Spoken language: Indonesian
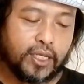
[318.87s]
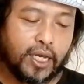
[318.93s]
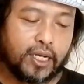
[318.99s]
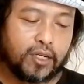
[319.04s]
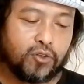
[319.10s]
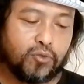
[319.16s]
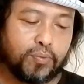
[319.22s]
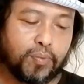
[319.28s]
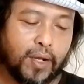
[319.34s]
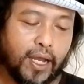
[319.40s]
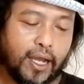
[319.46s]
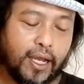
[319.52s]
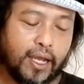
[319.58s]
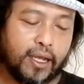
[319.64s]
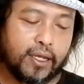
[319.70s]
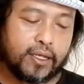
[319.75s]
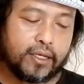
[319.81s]
Jangan lupa,
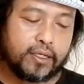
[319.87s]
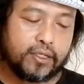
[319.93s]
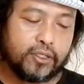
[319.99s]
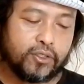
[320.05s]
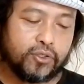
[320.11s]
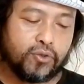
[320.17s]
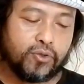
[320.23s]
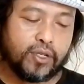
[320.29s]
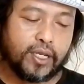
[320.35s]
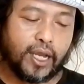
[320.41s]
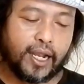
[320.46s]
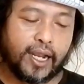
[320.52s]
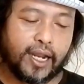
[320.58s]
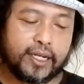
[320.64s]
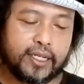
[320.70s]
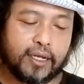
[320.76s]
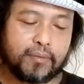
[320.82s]
juga
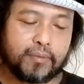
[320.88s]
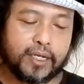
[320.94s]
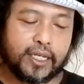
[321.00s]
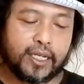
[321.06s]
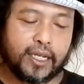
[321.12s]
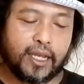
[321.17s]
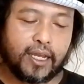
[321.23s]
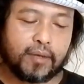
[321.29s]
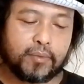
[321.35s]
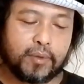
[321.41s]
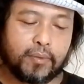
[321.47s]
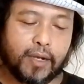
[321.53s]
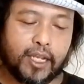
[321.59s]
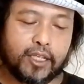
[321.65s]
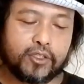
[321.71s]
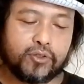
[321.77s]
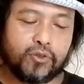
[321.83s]
kadang mereka
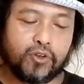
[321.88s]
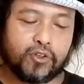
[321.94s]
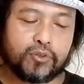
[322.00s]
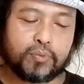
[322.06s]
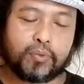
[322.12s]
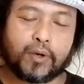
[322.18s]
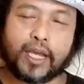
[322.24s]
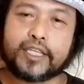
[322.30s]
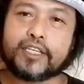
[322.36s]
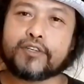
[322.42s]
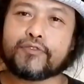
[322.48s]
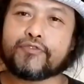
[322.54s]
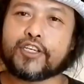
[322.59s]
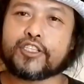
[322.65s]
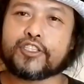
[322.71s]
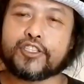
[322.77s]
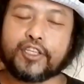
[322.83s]
memakai jurus playing
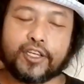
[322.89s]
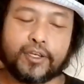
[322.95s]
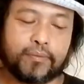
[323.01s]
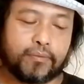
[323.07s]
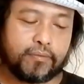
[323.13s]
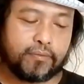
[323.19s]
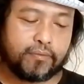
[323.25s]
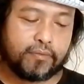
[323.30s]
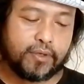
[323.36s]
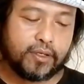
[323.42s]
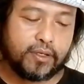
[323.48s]
victim